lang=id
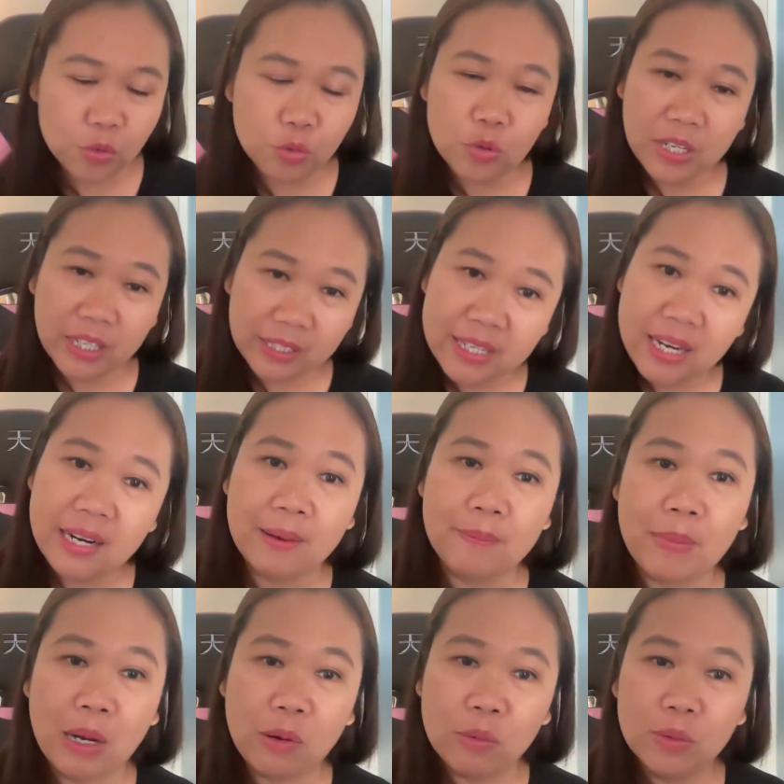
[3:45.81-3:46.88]
suruh kerja nggak
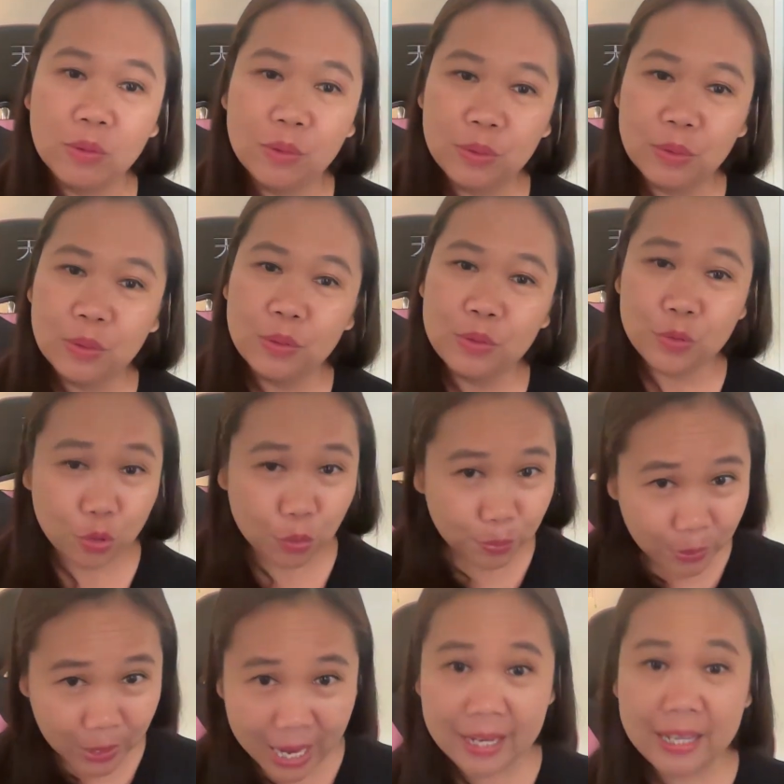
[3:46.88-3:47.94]
mau, suruh
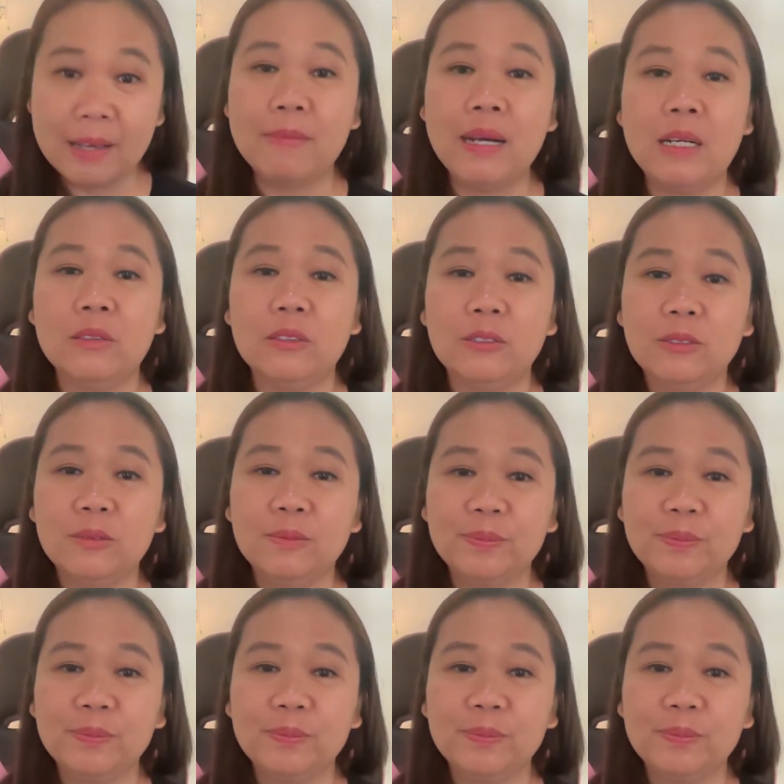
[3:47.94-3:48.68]
pulang nggak mau.